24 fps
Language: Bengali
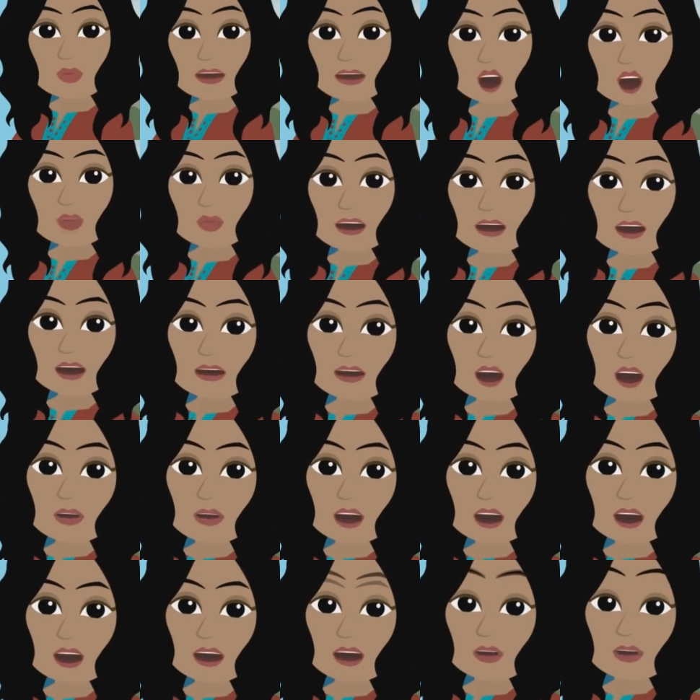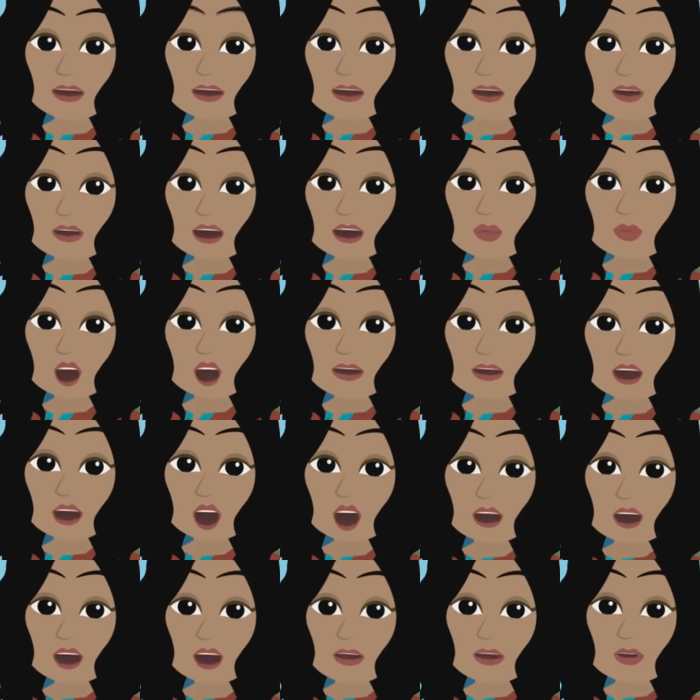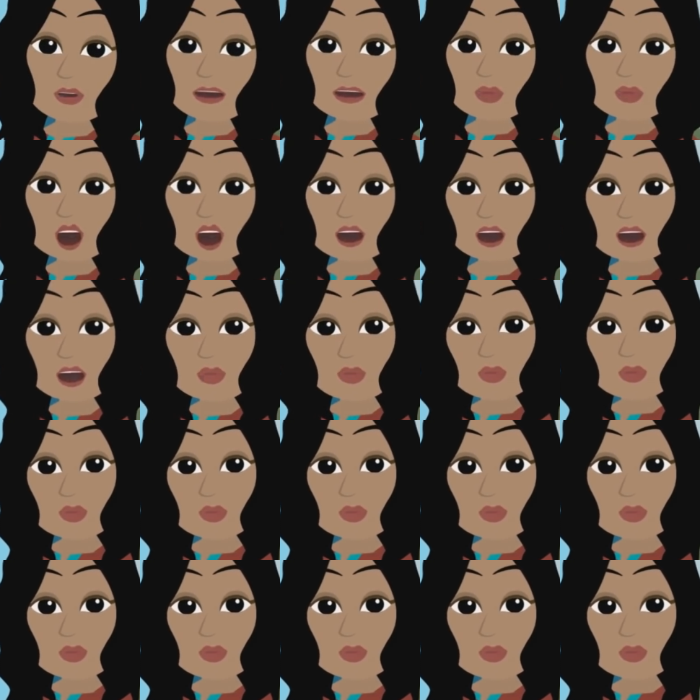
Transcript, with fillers: আর তোমরা যদি আমাদের চ্যানেলে নতুন হও